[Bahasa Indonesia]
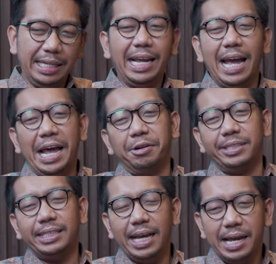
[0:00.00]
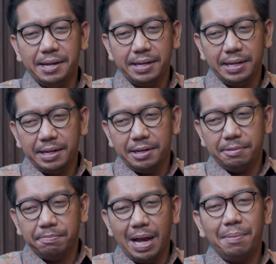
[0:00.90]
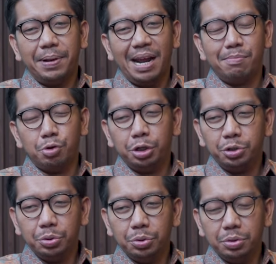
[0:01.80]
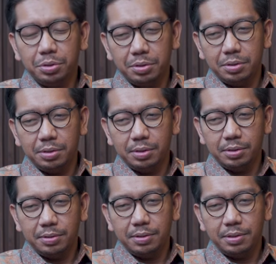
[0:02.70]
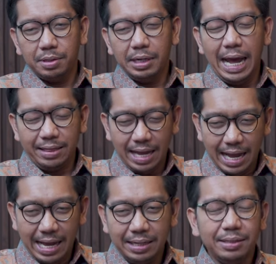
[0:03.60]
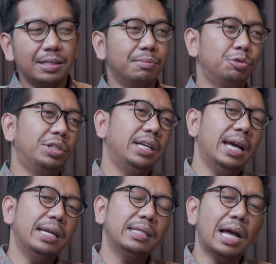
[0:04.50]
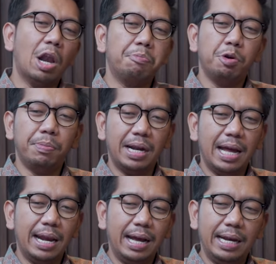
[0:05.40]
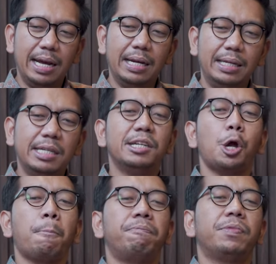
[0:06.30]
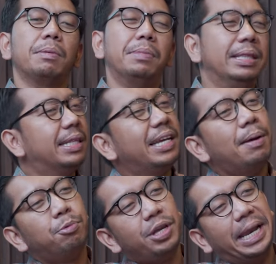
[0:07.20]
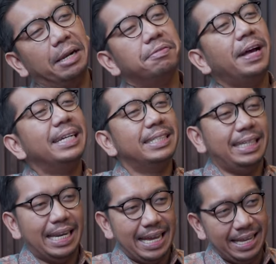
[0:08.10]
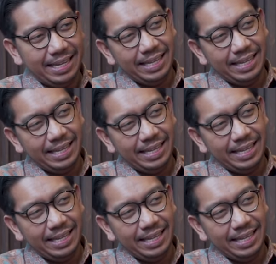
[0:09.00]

Iya, harusnya Pak Prabowo itu datang. Datang, kemudian Hat. kalaupun berhalangan hadir, menteri yang punya relevansi lah